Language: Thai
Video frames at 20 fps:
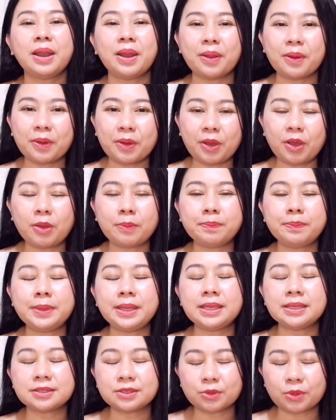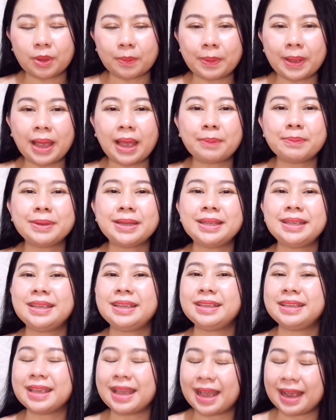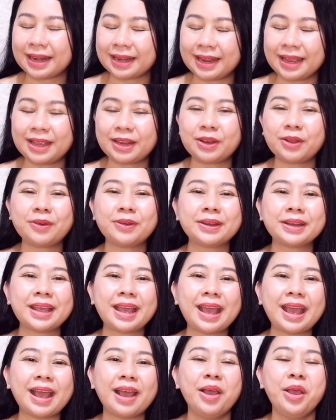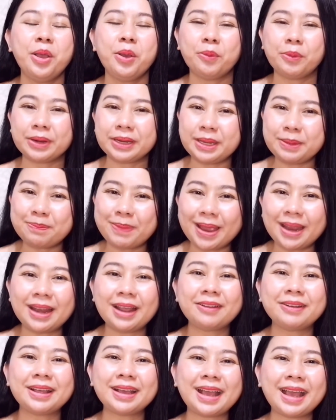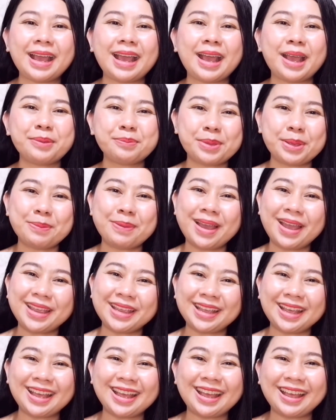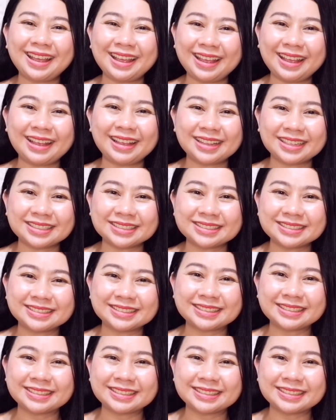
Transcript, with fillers: แล้วก็มีสุขภาพดีอย่างแน่นอนค่ะ วันนี้ไปแล้วนะคะ บ๊ายบายค่ะ